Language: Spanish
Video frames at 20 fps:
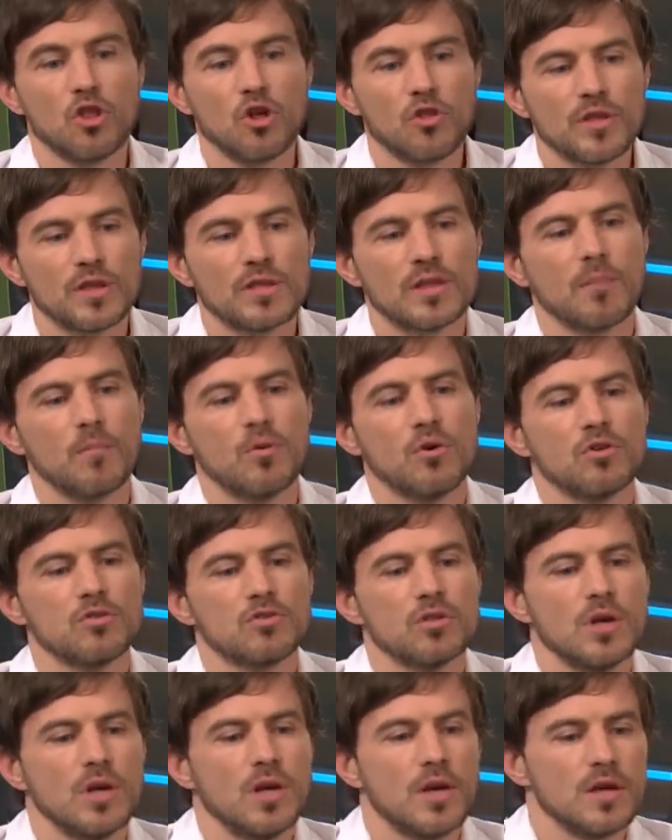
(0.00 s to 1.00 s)
¿Dónde
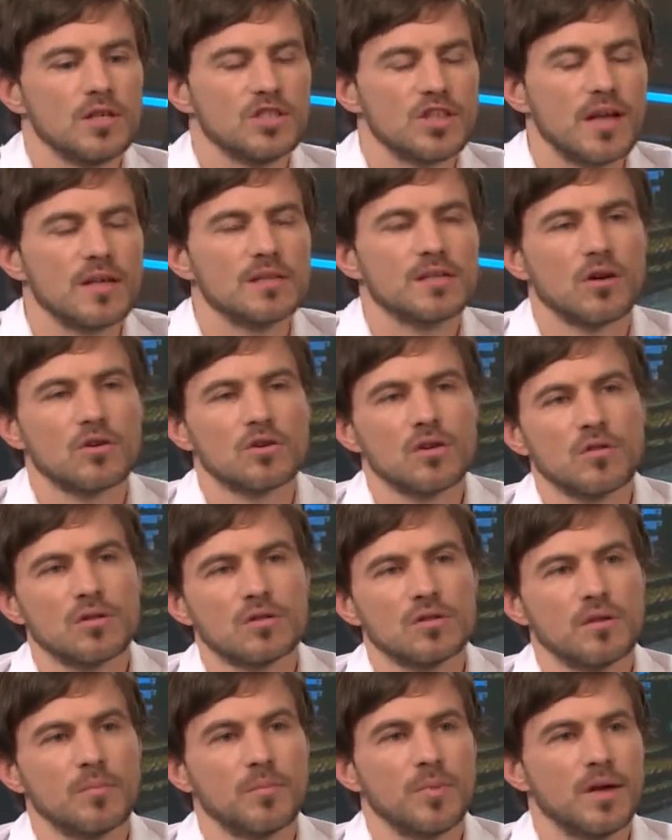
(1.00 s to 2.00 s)
estamos ya
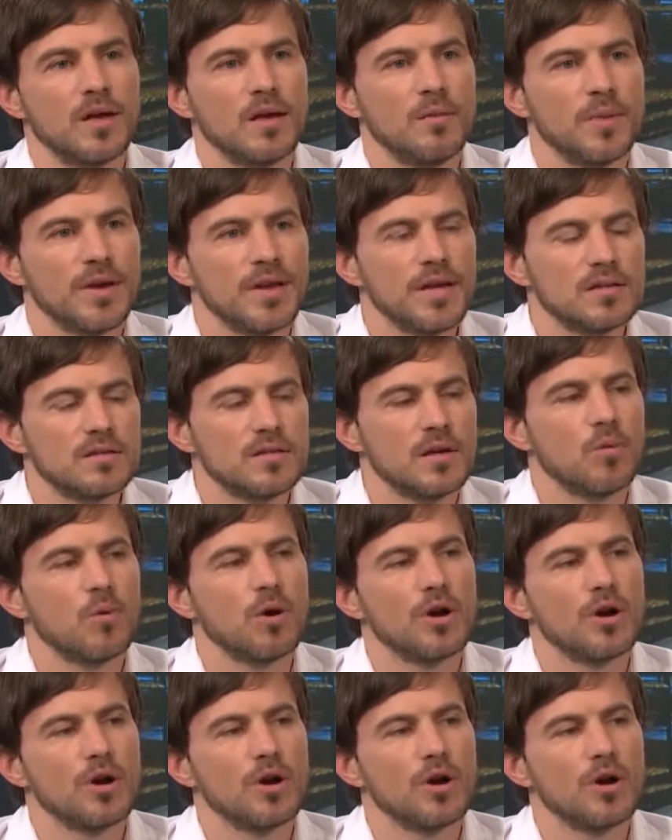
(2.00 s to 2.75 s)
desarrollando estas experiencias?